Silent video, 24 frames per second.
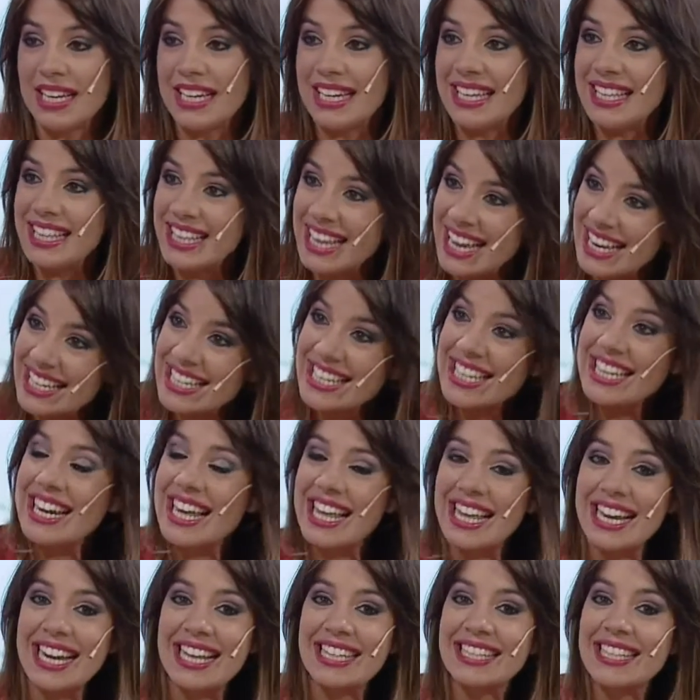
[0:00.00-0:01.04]
Y de allí en
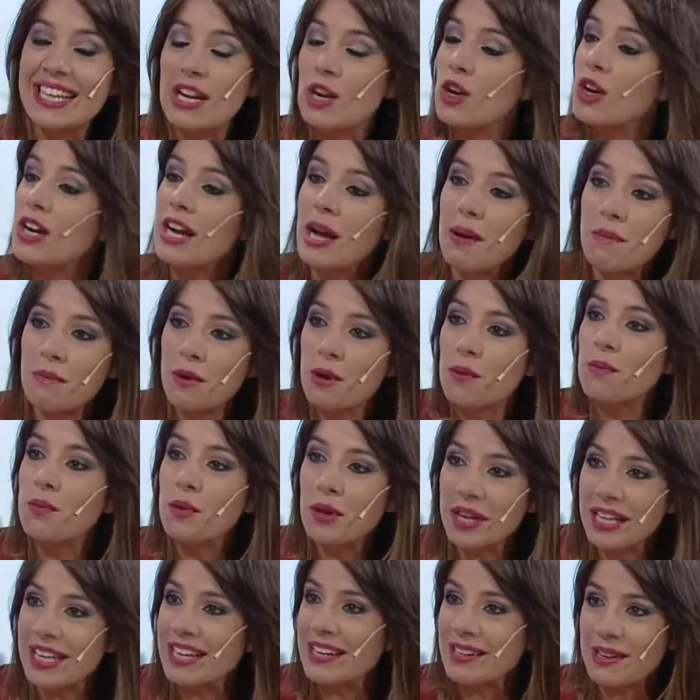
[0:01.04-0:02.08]
adelante los cambios
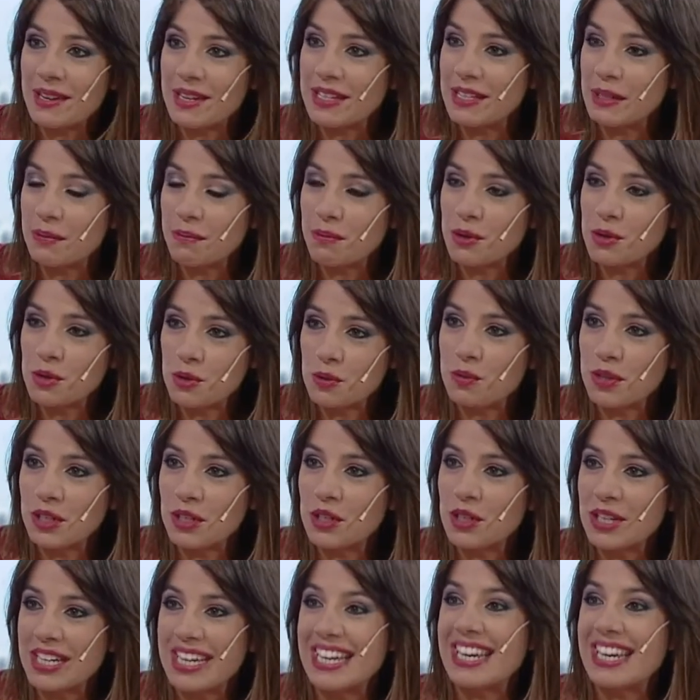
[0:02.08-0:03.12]
pueden, este, por supuesto,